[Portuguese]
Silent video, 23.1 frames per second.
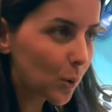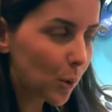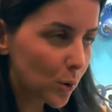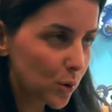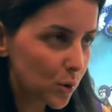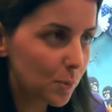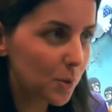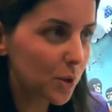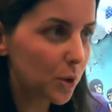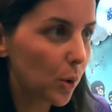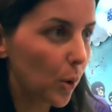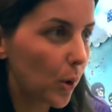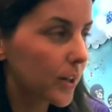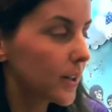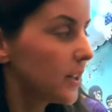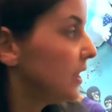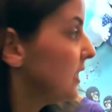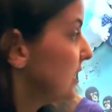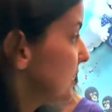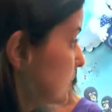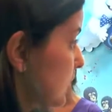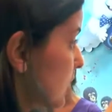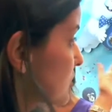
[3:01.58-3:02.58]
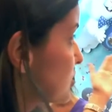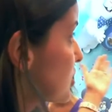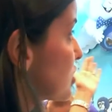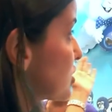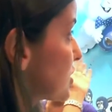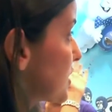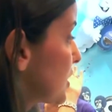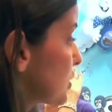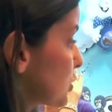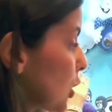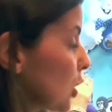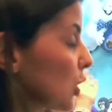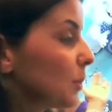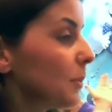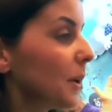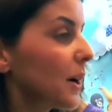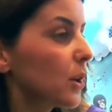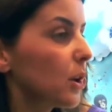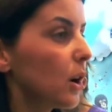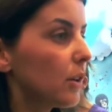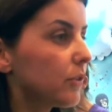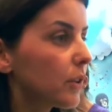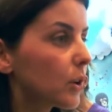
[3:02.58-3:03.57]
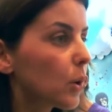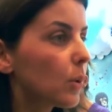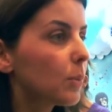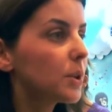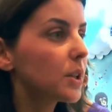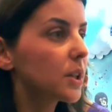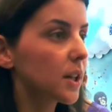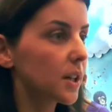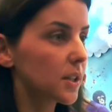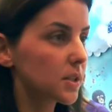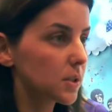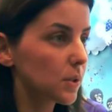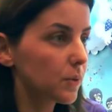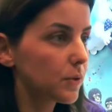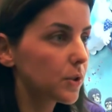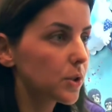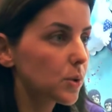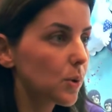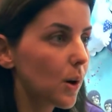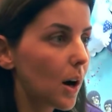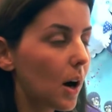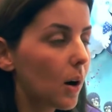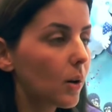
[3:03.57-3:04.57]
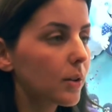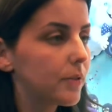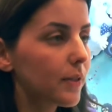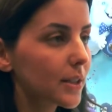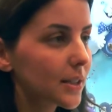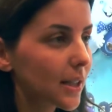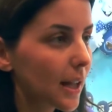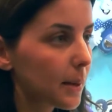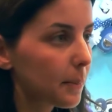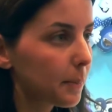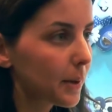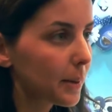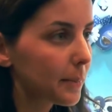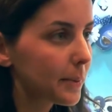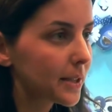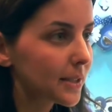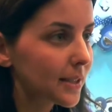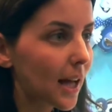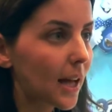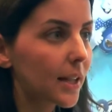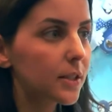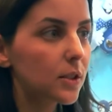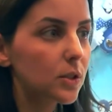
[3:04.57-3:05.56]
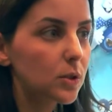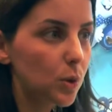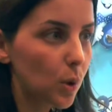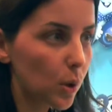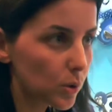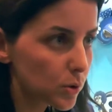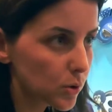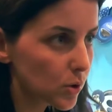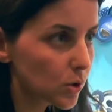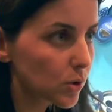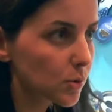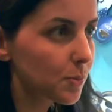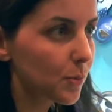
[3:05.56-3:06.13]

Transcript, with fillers: consumidor. Então a gente tem toda uma nova comunicação visual que vai estar implementada em todos